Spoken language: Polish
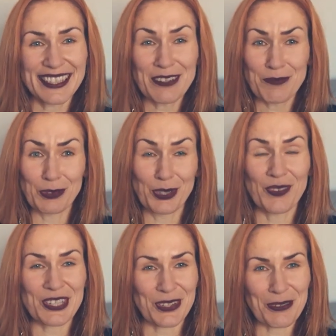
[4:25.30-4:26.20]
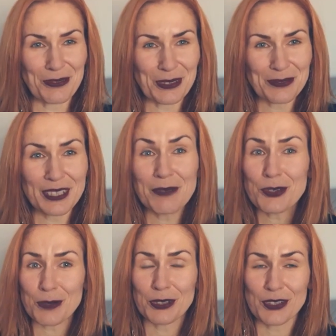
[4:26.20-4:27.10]
i budować nowy. I
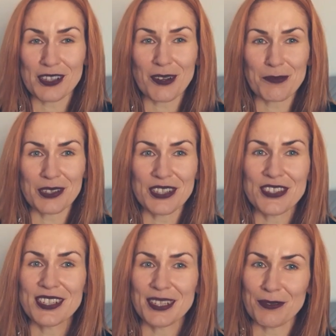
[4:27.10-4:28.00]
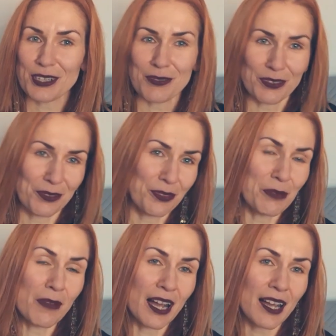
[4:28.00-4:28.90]
możemy to zrobić, i właśnie w tych
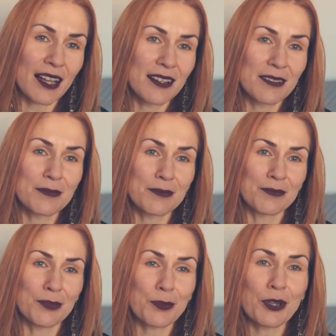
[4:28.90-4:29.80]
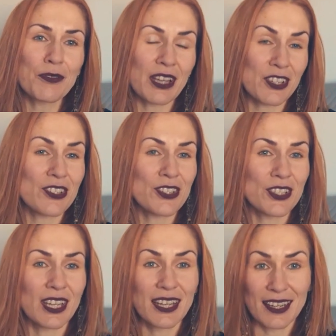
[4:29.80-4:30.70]
filmach mm, próbuję
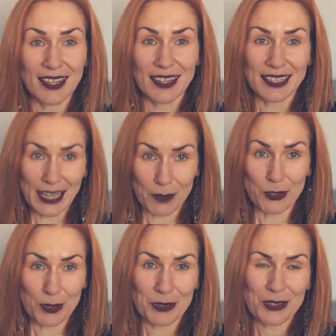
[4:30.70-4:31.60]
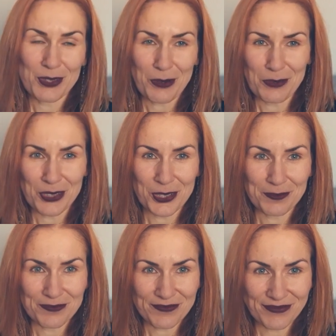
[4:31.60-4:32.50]
wyjaśnić, jak możemy to
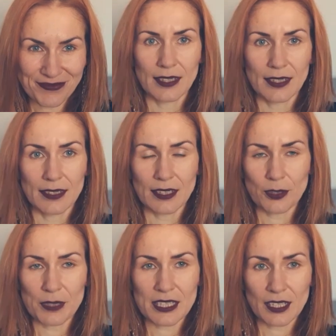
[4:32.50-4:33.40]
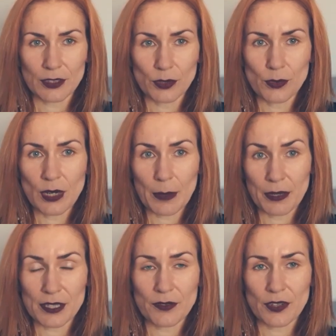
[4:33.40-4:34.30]
zrobić. Natomiast taka druga
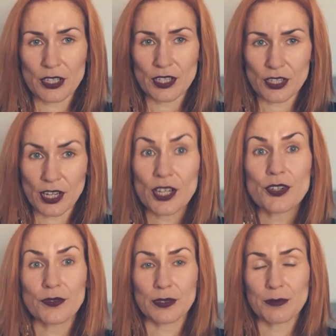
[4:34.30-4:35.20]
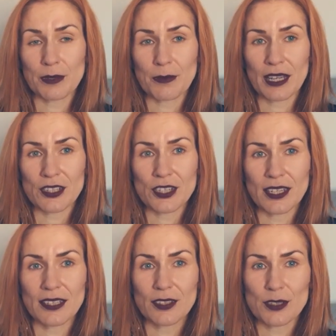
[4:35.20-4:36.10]
bardzo ważna rzecz w tym
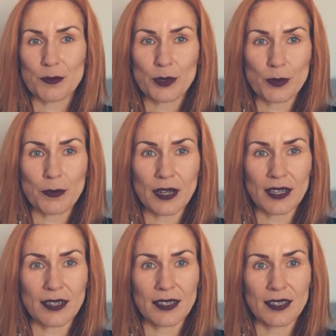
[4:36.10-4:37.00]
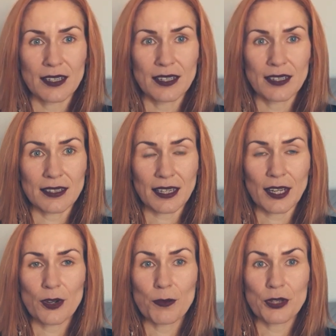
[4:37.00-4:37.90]
temacie to jest próba
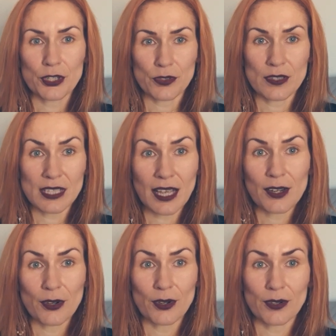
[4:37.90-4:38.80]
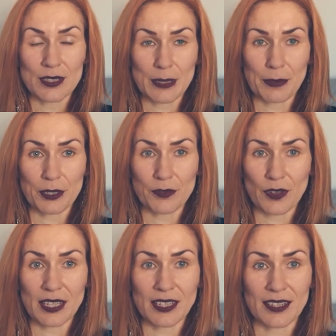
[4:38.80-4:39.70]
takiego bieżącego
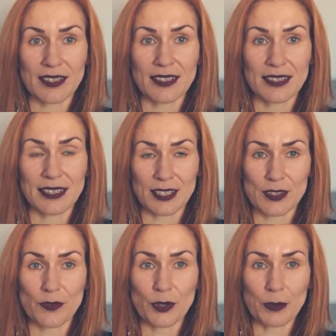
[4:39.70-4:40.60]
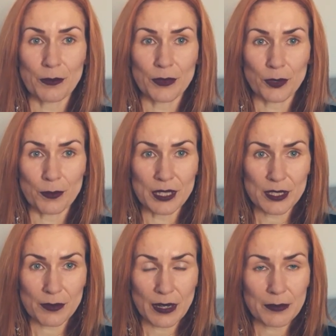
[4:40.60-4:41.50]
zapanowania nad swoim
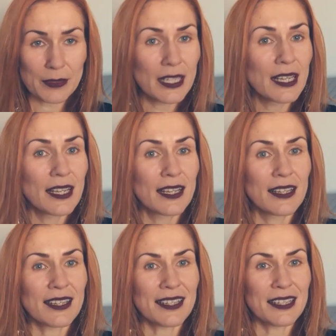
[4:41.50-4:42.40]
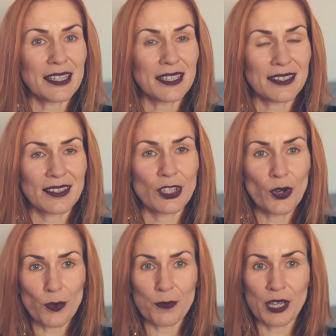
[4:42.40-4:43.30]
umysłem i
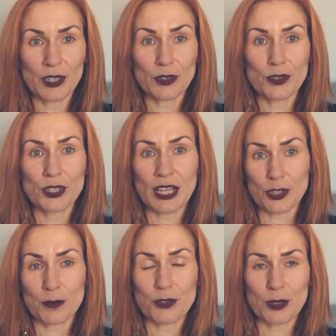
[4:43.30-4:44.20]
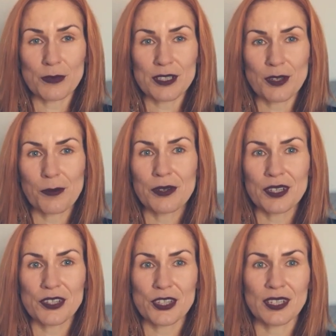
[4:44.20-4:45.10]
tą umiejętność także możemy
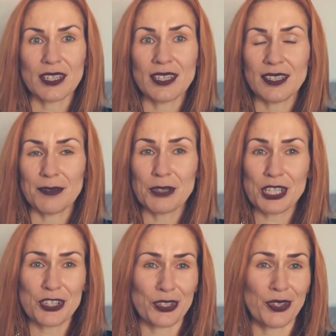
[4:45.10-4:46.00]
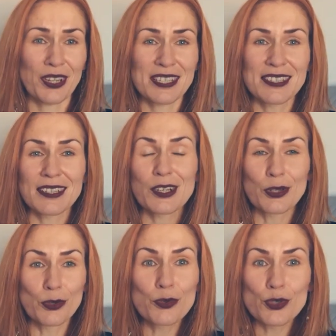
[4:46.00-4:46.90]
zdobyć, i myślę, że to jest
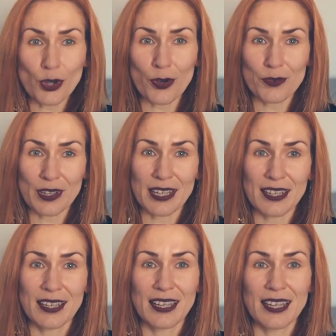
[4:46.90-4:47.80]
kluczowe